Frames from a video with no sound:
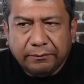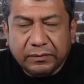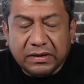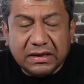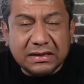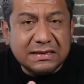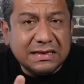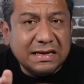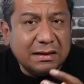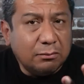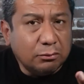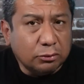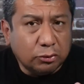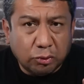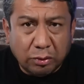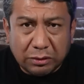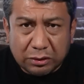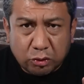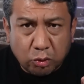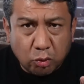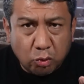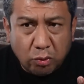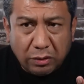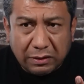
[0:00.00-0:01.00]
Decíamos, no
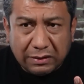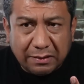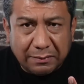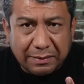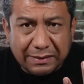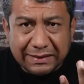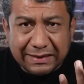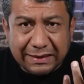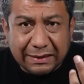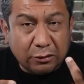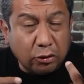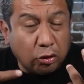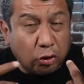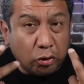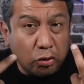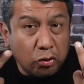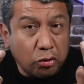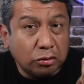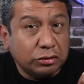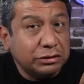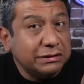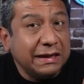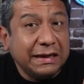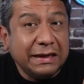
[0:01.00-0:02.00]
es un guardameta
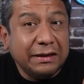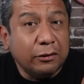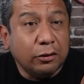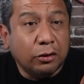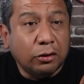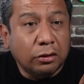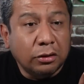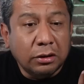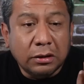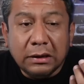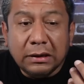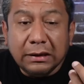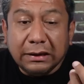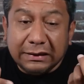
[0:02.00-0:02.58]
conocido.